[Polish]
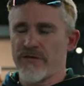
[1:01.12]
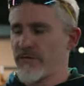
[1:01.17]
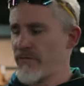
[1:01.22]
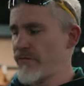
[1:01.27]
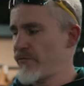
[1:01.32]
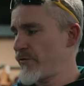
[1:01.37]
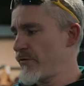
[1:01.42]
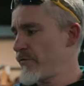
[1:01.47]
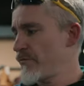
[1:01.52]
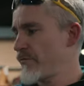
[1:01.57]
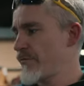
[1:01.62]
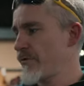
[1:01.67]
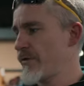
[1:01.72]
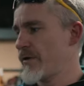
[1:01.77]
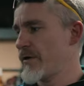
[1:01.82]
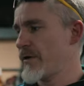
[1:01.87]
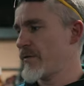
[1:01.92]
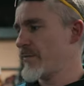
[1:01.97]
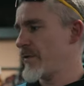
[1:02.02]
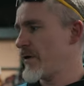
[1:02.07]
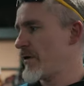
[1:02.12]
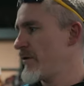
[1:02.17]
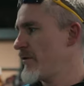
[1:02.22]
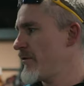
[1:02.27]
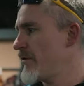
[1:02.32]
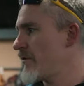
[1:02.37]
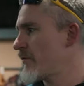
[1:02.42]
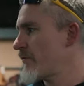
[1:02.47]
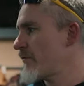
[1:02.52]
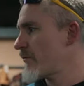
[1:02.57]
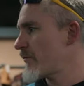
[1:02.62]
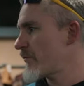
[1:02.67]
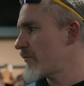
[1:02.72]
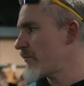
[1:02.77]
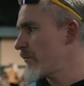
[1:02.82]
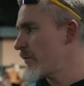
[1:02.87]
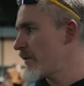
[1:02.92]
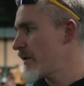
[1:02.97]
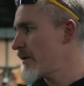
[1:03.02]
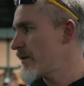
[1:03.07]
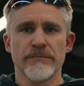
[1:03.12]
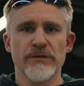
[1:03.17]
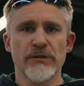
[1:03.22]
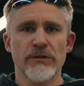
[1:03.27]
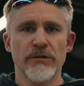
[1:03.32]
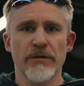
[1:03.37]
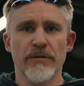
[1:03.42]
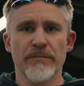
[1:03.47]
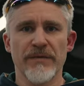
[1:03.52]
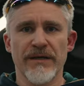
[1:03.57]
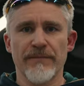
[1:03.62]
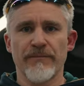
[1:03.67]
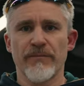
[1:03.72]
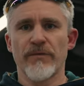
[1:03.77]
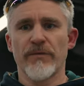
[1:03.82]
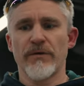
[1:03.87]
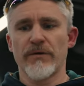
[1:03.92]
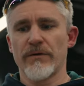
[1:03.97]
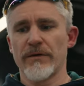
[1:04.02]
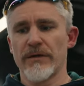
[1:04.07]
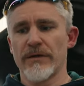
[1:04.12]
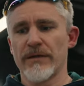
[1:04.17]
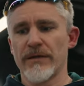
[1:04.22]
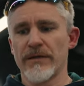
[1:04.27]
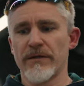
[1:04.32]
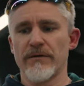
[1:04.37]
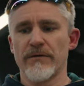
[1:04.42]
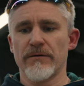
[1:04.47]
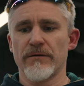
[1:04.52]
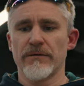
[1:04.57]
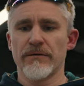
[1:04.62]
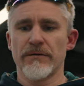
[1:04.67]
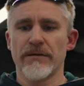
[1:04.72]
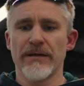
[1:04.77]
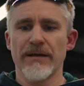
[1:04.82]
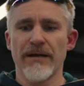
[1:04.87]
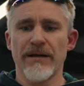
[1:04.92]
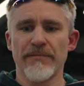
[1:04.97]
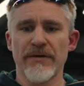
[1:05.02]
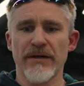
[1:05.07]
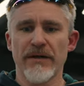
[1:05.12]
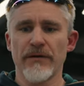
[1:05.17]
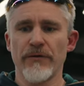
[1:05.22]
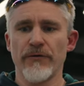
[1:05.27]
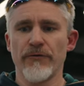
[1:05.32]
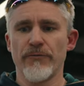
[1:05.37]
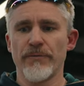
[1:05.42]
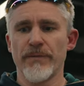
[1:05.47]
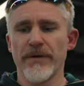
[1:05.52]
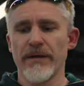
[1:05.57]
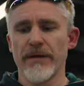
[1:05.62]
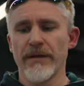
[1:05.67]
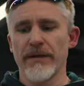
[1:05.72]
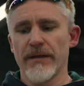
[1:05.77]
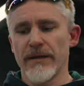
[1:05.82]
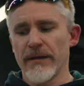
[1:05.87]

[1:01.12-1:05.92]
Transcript: to się już ich chyba nie stosuje. No dobra, trochę tego nabraliśmy.